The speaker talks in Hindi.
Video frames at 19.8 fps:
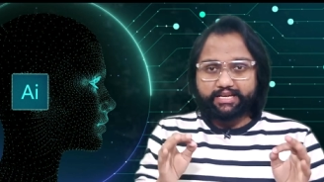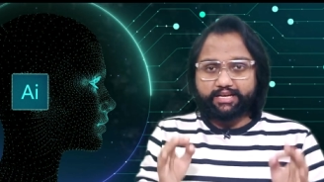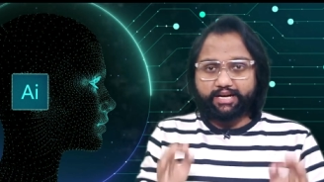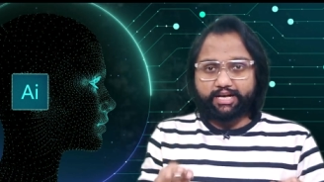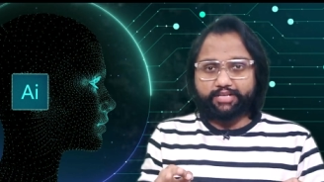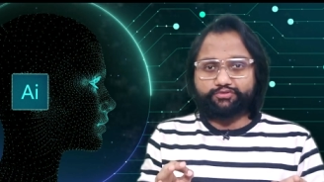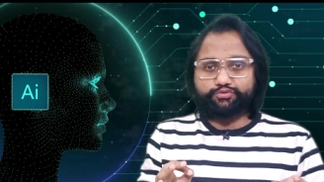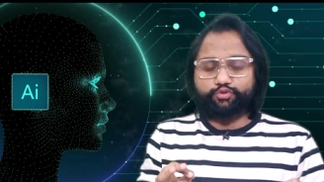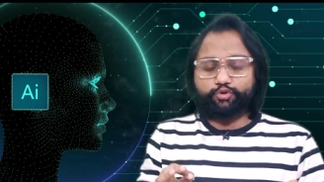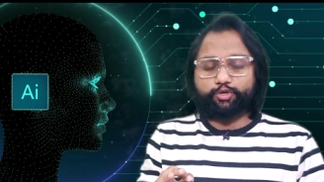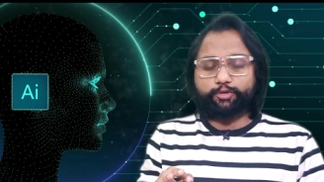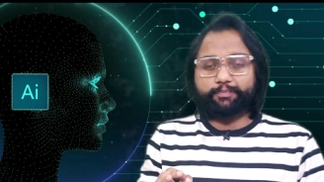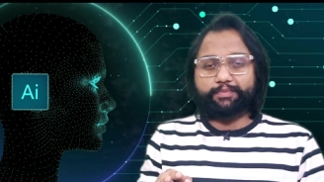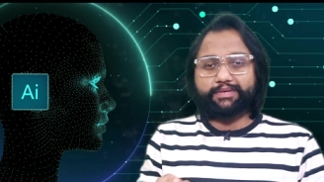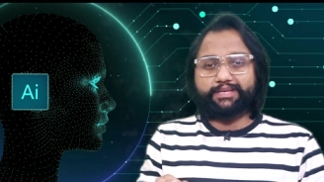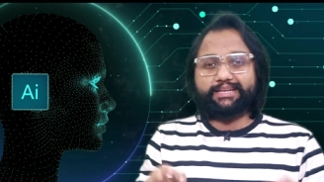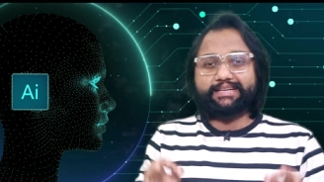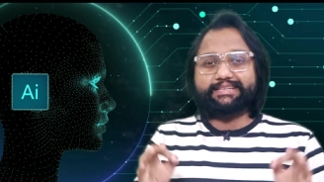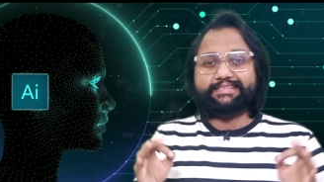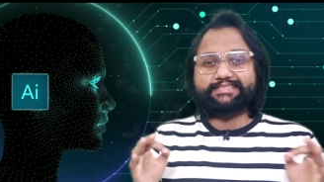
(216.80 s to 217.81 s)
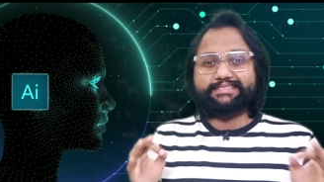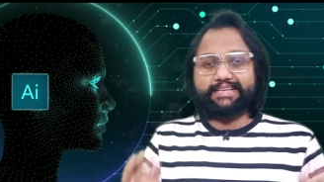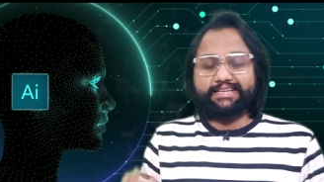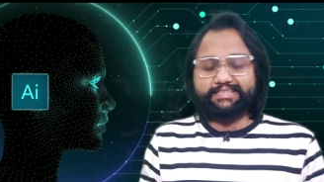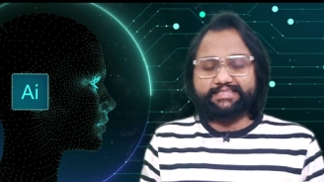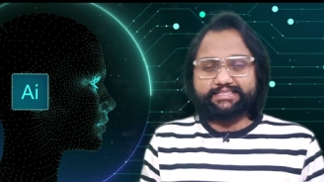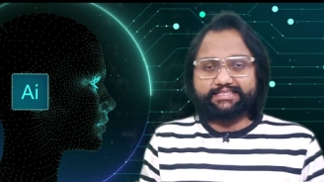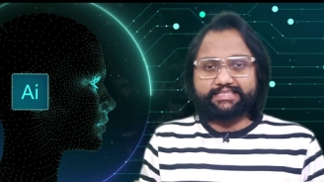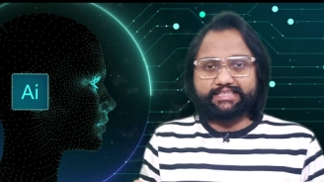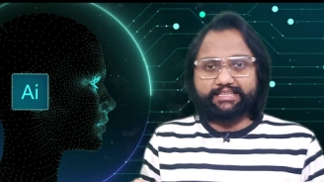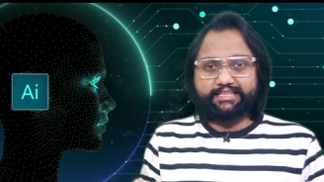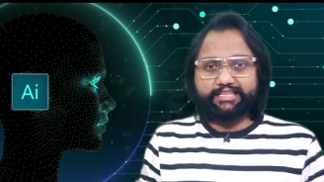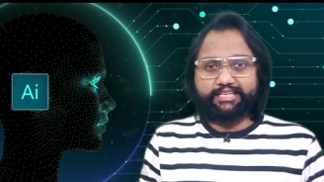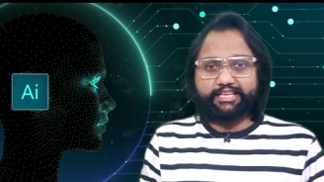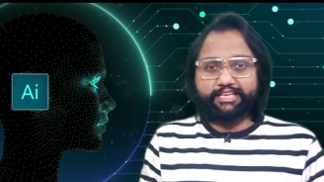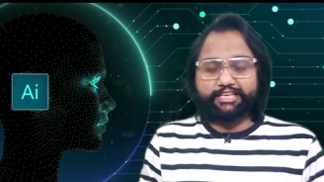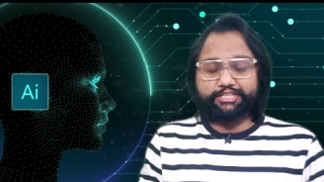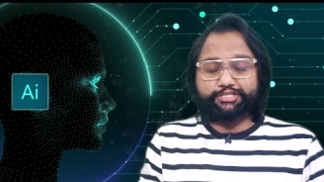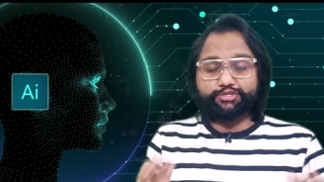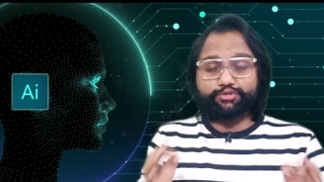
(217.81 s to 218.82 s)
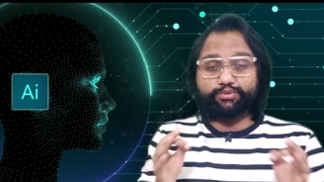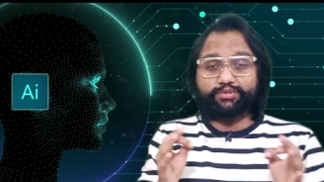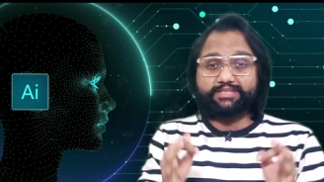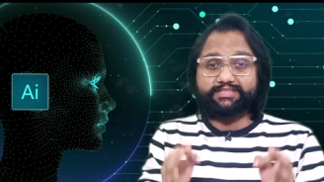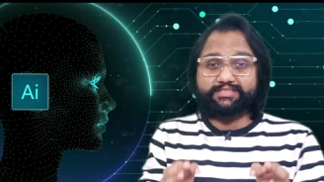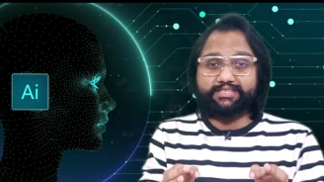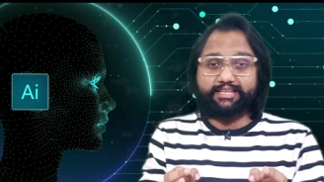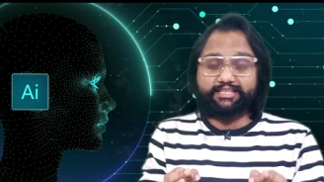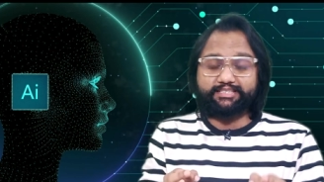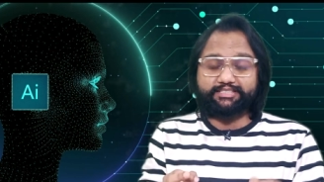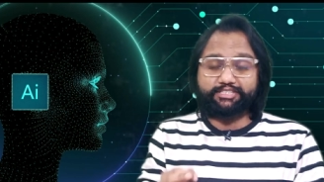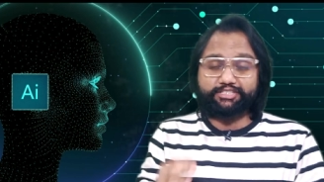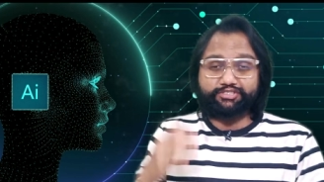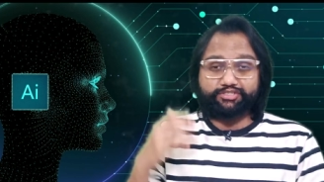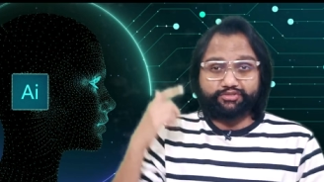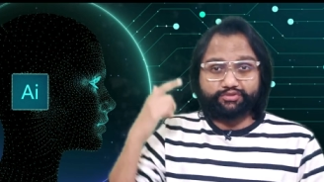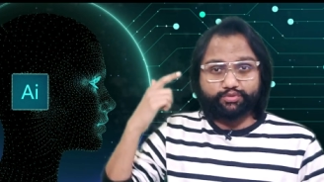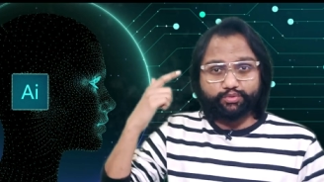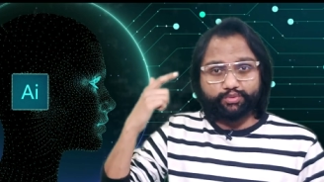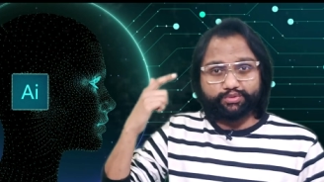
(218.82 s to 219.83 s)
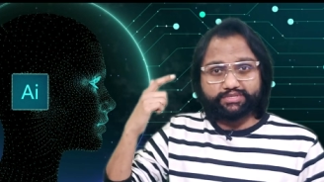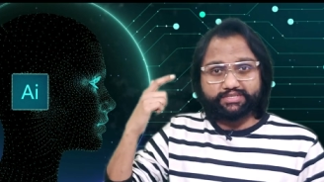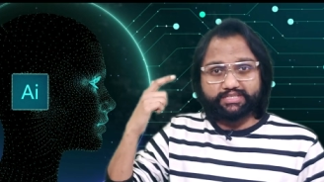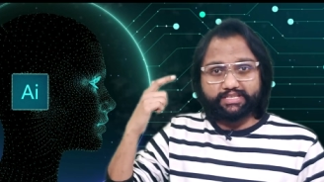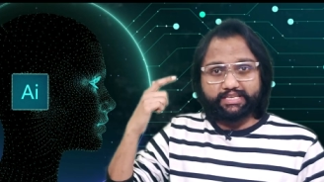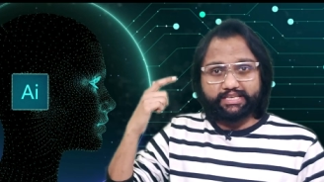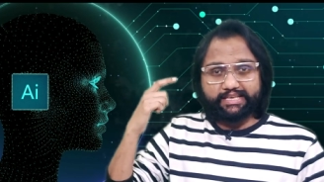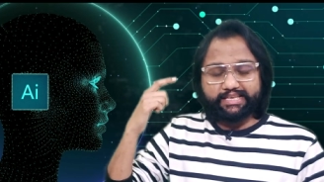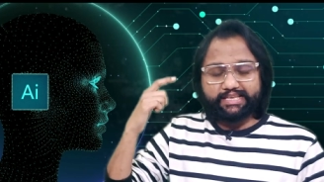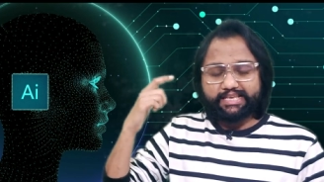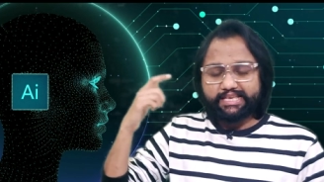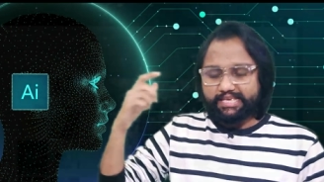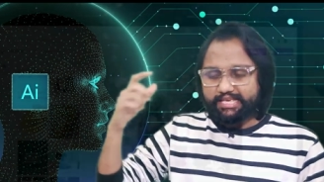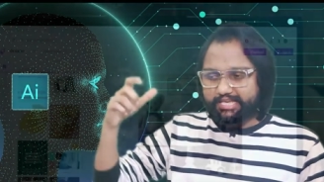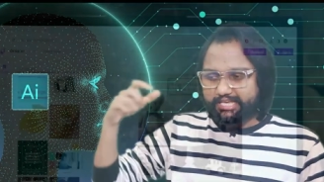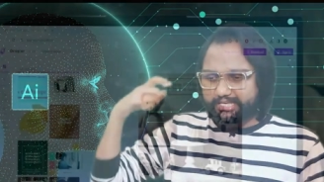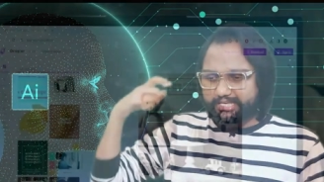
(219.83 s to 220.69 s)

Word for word: ख़ास तौर पर ये डिज़ाइनर्स के लिए हैं जो डिज़ाइनर्स सोचते हैं